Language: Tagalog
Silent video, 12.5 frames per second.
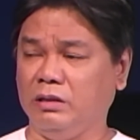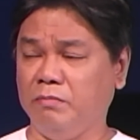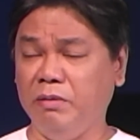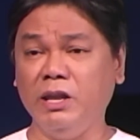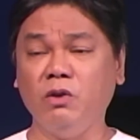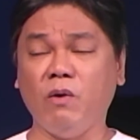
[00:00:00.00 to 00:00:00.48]

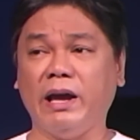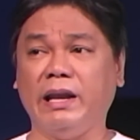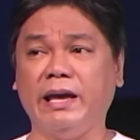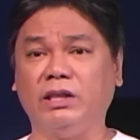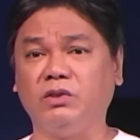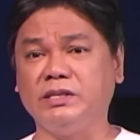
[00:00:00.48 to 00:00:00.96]
Meanwhile,
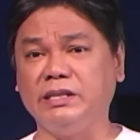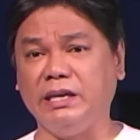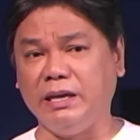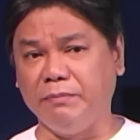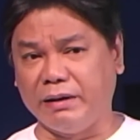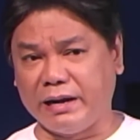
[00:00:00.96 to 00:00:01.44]
heto
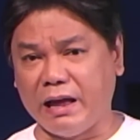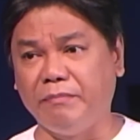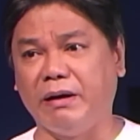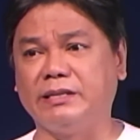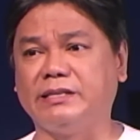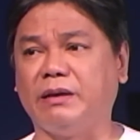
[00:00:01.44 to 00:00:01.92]
si
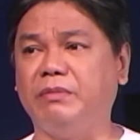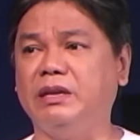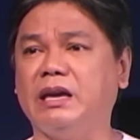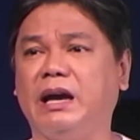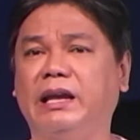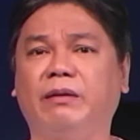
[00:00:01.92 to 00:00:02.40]
Barabas,
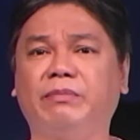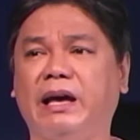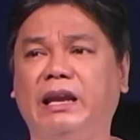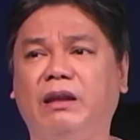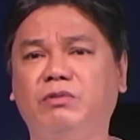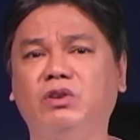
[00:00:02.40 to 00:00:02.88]
sabi niya, alam na
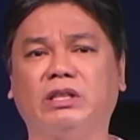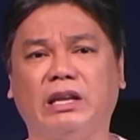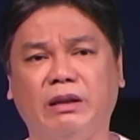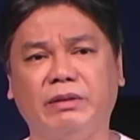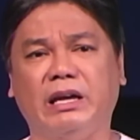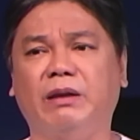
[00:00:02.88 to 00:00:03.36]
alam niyo at
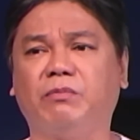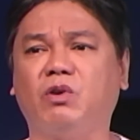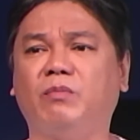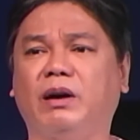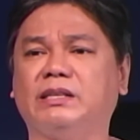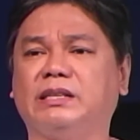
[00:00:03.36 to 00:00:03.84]
alam na alam
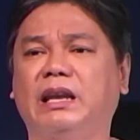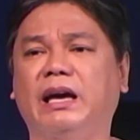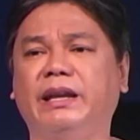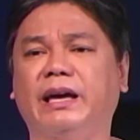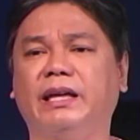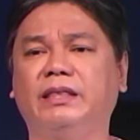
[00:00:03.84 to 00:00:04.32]
ko
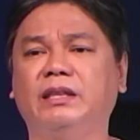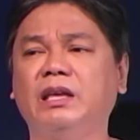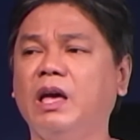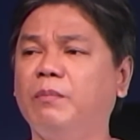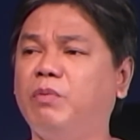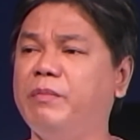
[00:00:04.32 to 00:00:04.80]
makasalanan.
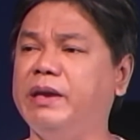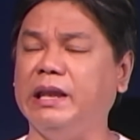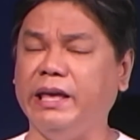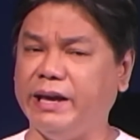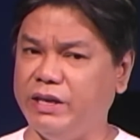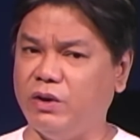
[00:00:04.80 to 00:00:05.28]

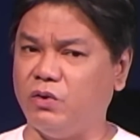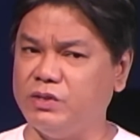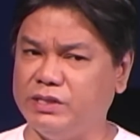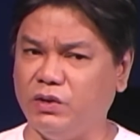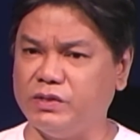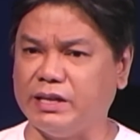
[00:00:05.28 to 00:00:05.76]
Pumili kayo
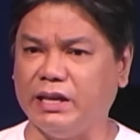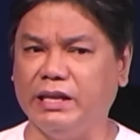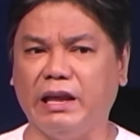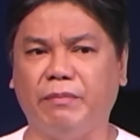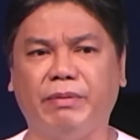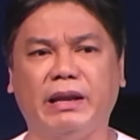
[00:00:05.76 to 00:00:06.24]
kung sino sa
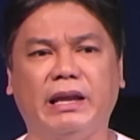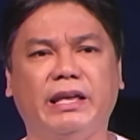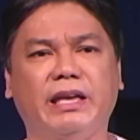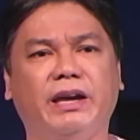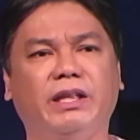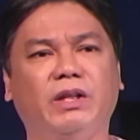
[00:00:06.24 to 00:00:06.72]
kanila ang
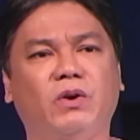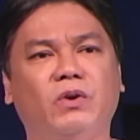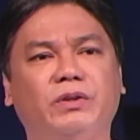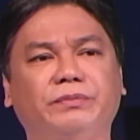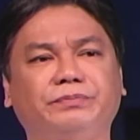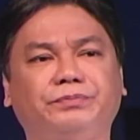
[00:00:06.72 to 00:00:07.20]
palalayain ko.